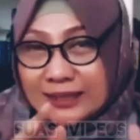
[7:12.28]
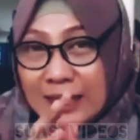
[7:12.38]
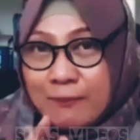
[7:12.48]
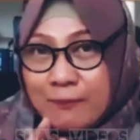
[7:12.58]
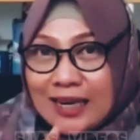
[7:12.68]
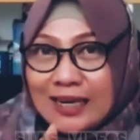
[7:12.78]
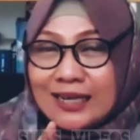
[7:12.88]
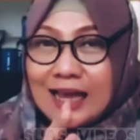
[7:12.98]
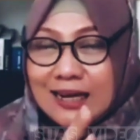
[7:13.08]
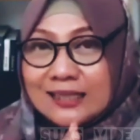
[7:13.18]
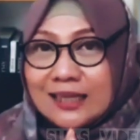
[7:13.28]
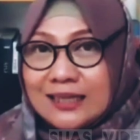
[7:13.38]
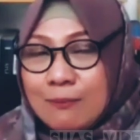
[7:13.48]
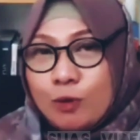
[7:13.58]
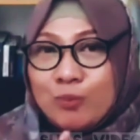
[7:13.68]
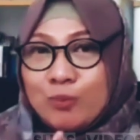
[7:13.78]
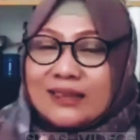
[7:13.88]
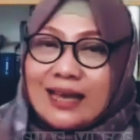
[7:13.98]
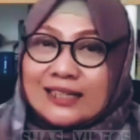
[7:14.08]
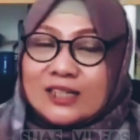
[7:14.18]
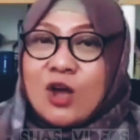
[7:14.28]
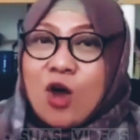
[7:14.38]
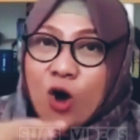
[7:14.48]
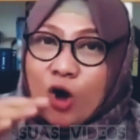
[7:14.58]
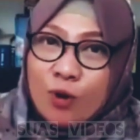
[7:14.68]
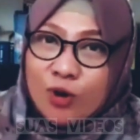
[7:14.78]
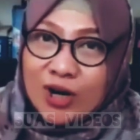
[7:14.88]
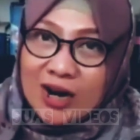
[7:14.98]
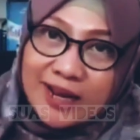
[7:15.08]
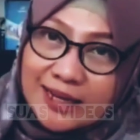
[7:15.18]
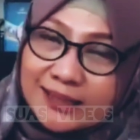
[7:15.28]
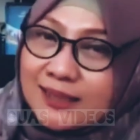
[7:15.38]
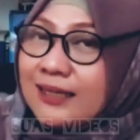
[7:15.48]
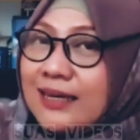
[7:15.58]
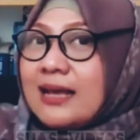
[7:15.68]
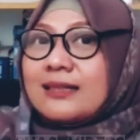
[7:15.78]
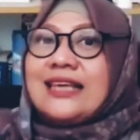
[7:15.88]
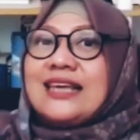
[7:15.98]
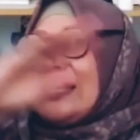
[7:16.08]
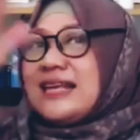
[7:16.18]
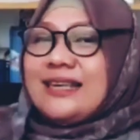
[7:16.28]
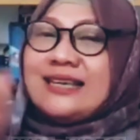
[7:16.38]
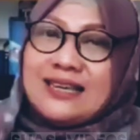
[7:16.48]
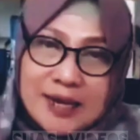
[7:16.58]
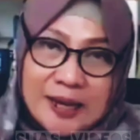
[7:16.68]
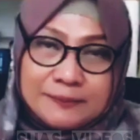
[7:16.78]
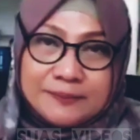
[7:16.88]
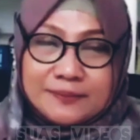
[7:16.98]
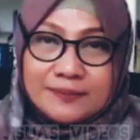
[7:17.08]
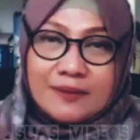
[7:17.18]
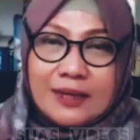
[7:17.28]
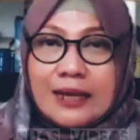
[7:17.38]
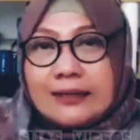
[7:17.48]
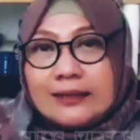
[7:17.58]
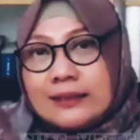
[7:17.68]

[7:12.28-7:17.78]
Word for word: SMP ini karena sedang pubertas, hormonal mereka sedang tinggi-tingginya, ya.